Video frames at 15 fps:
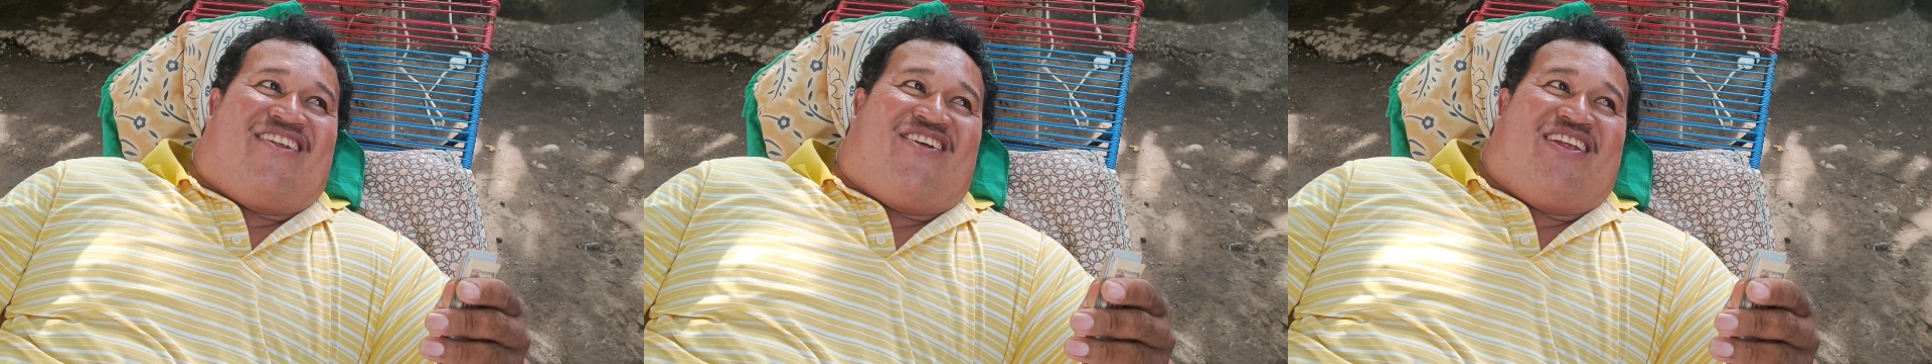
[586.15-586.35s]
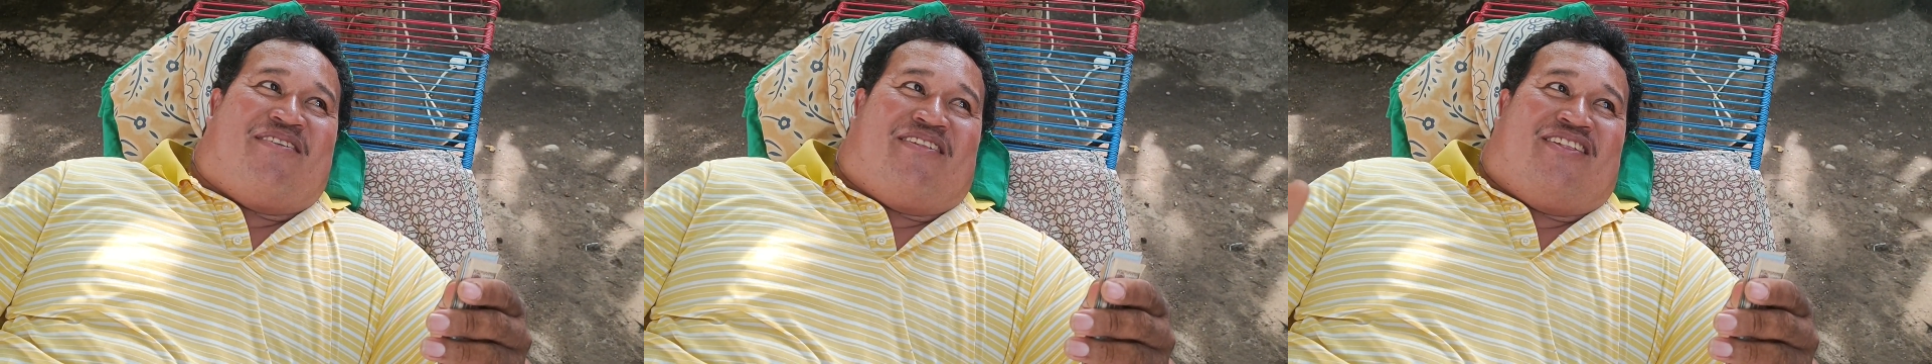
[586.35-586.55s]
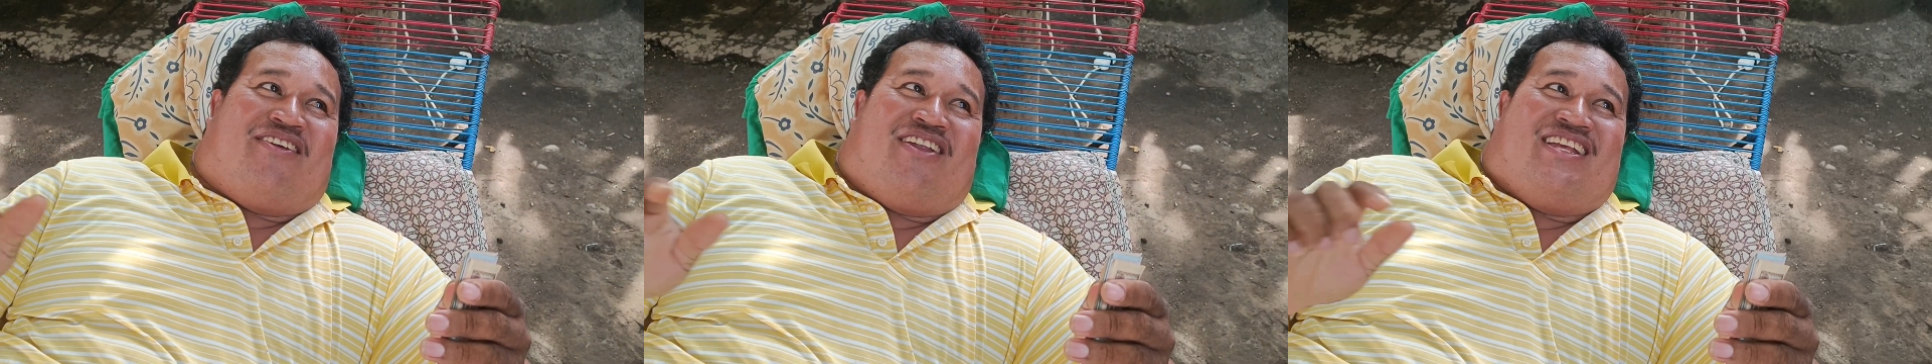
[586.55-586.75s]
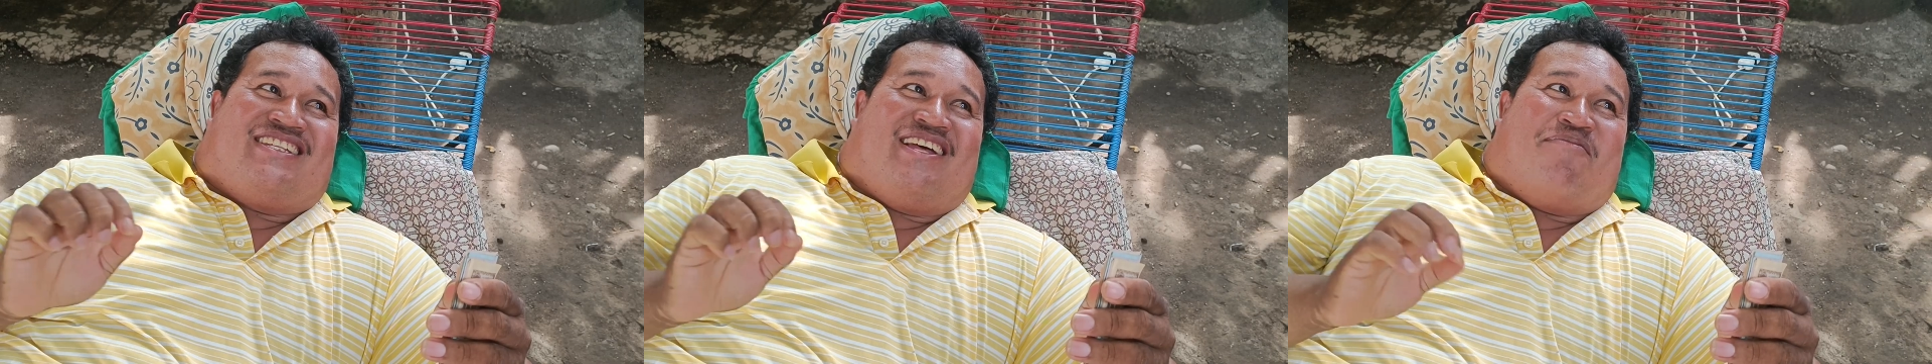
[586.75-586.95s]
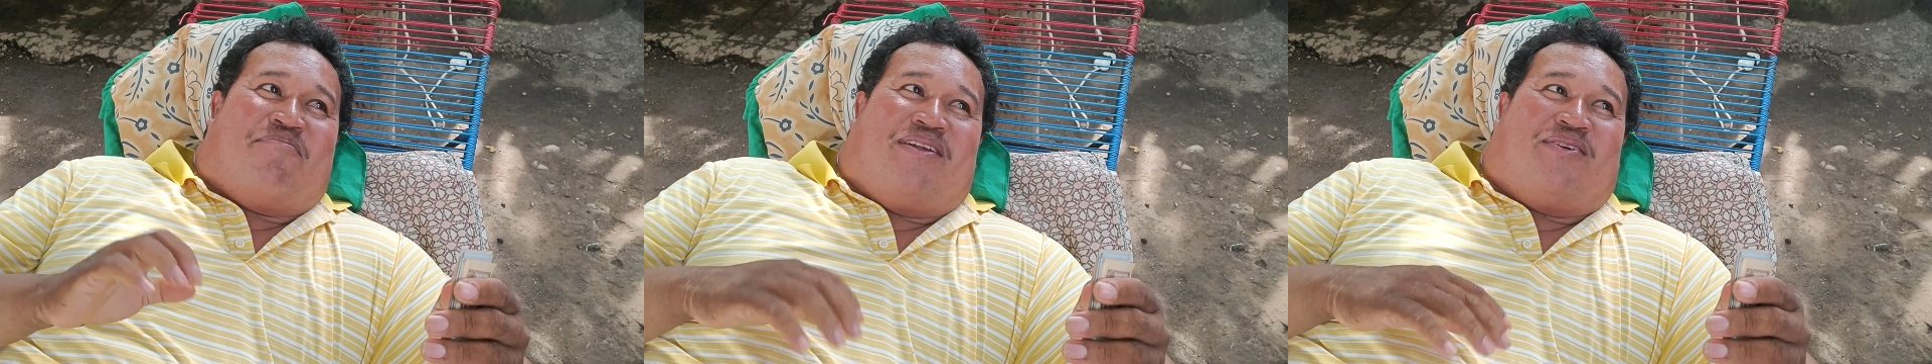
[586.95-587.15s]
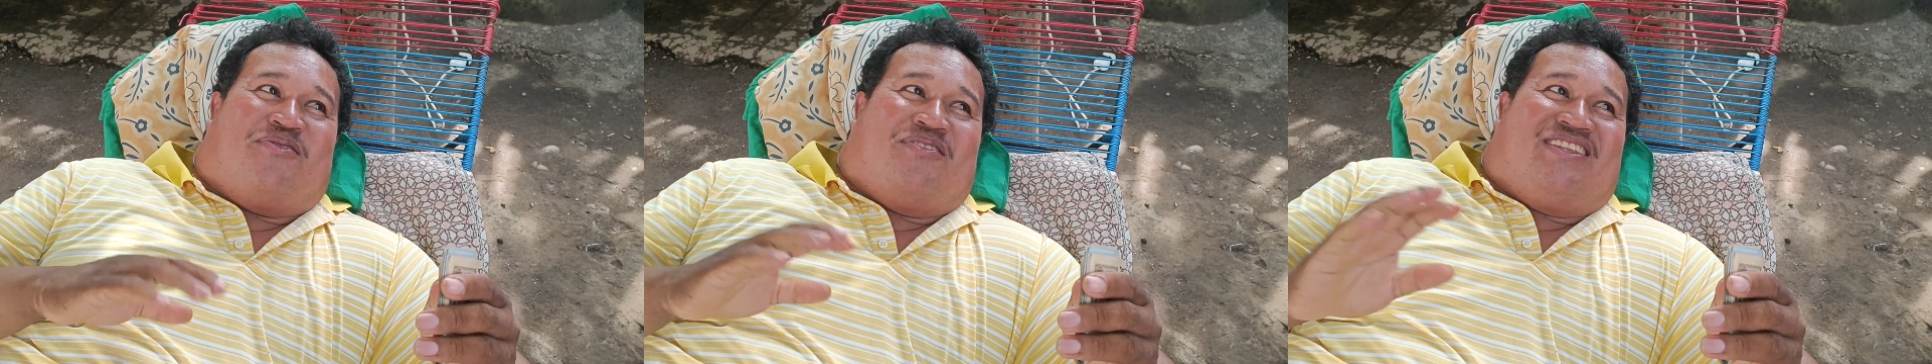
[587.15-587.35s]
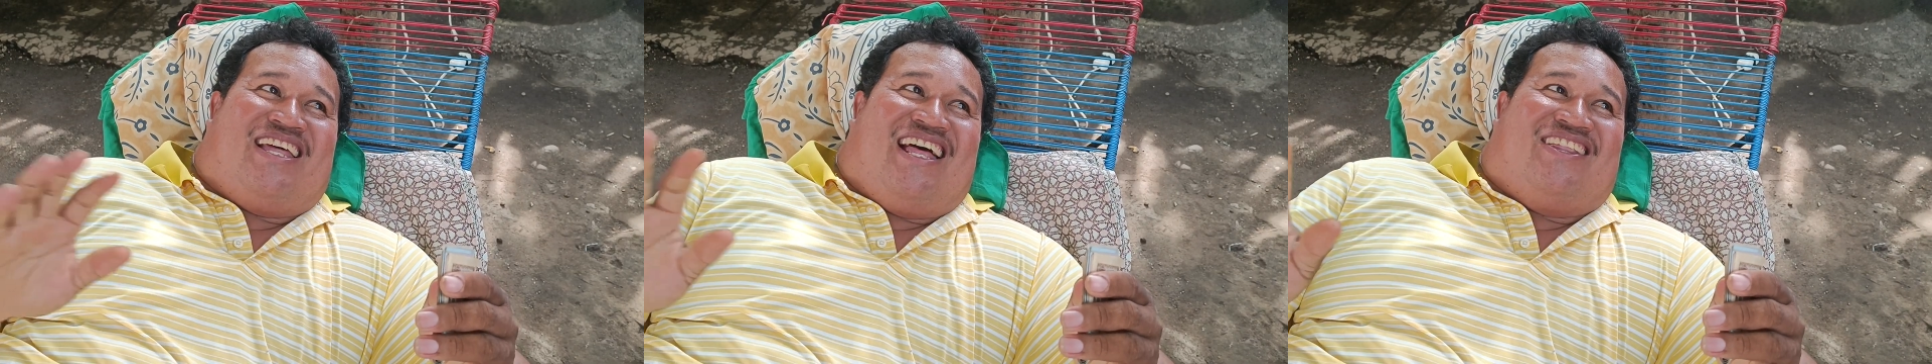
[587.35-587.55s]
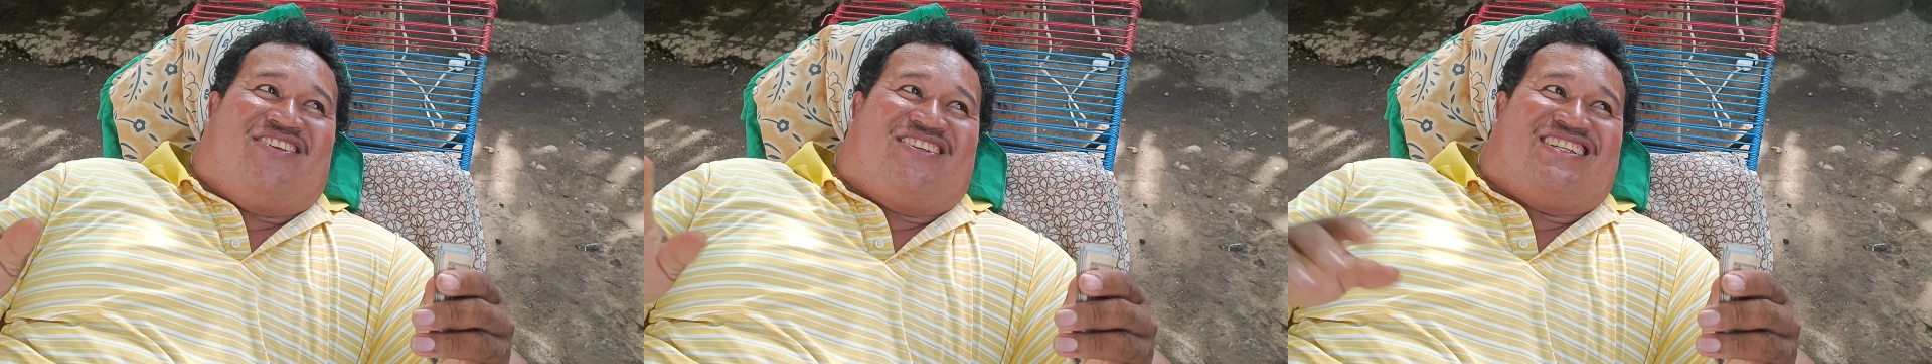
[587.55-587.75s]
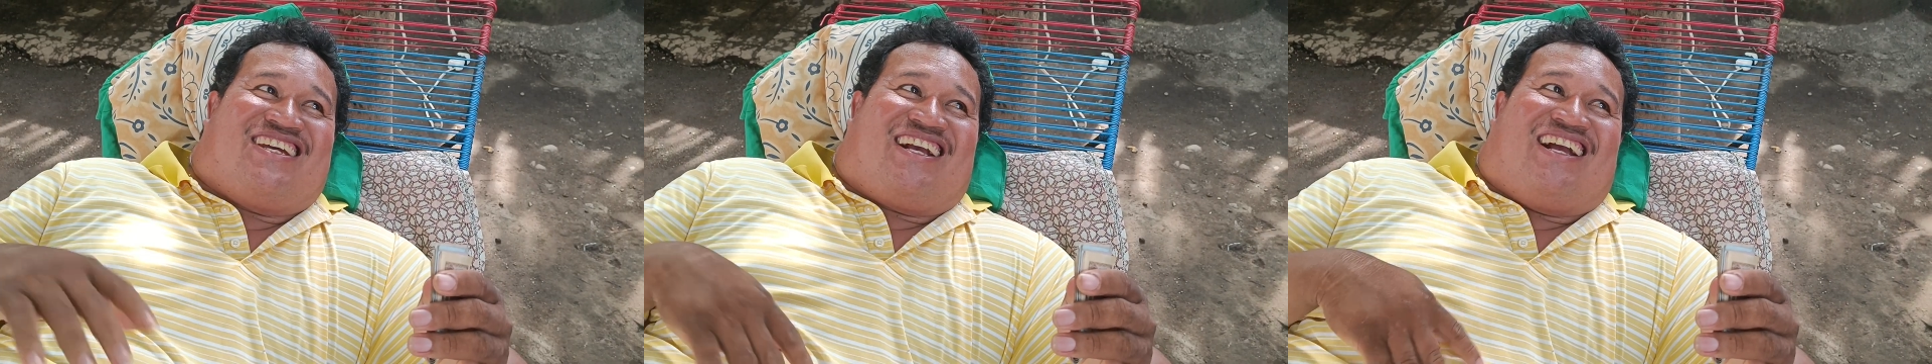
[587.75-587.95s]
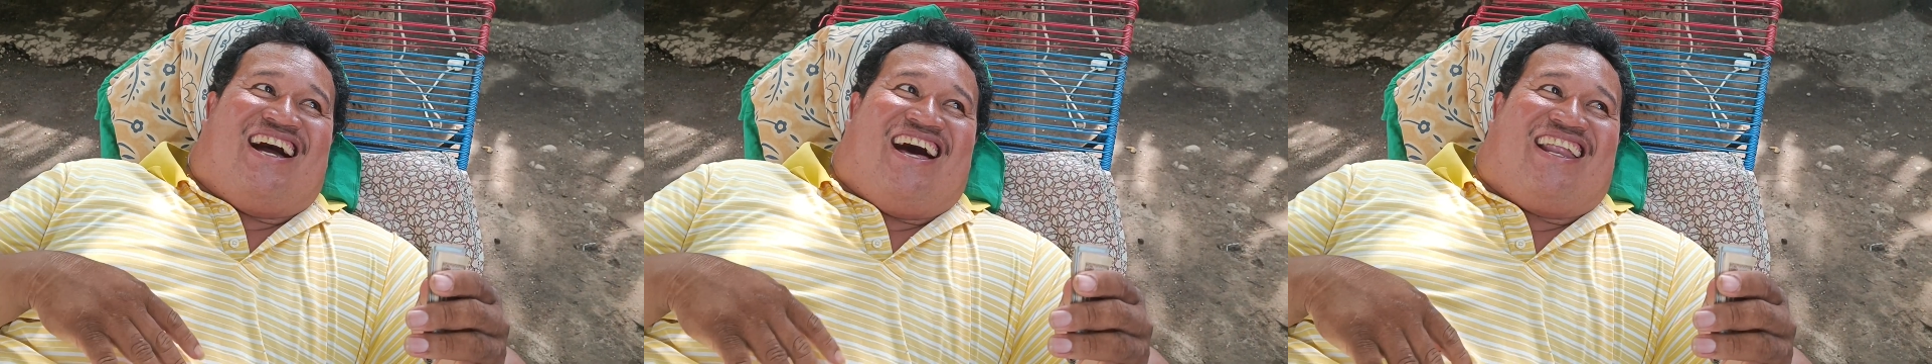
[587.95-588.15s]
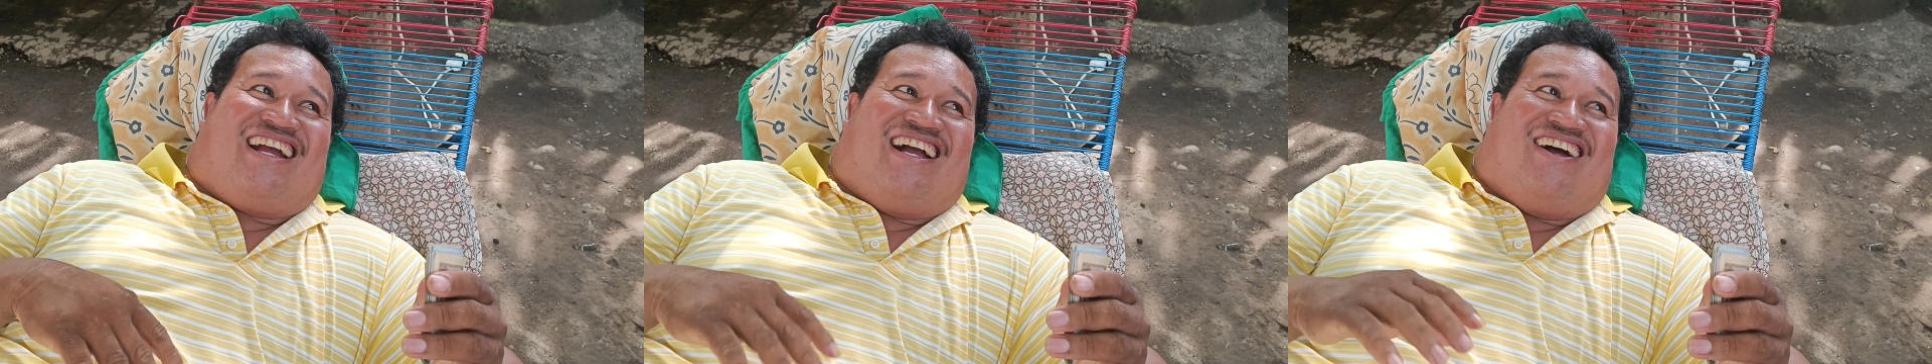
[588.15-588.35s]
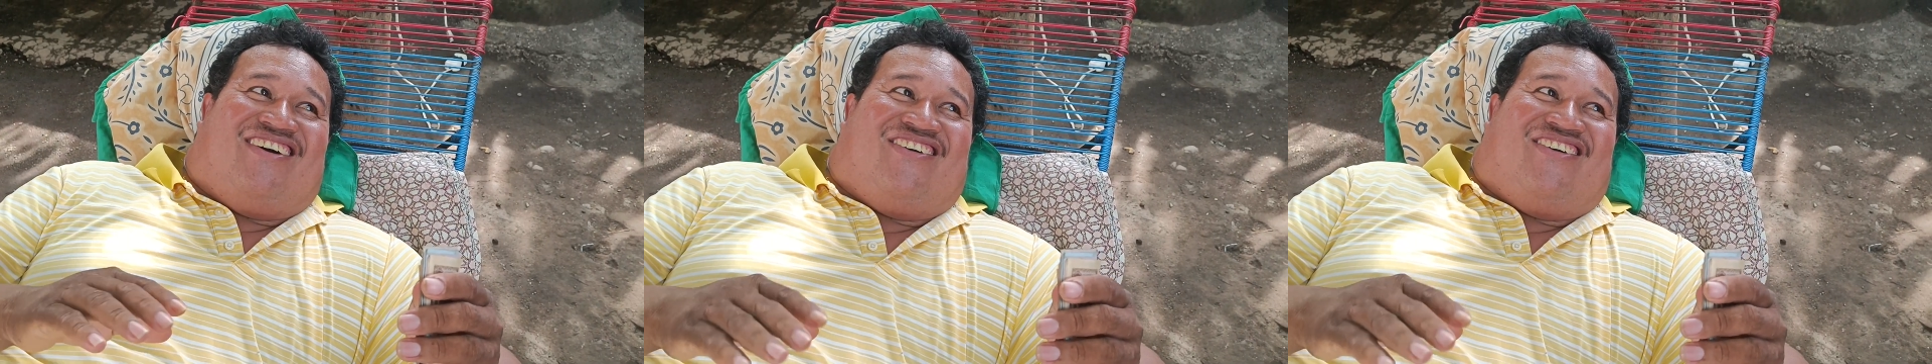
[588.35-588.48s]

no le, están preguntando si carga,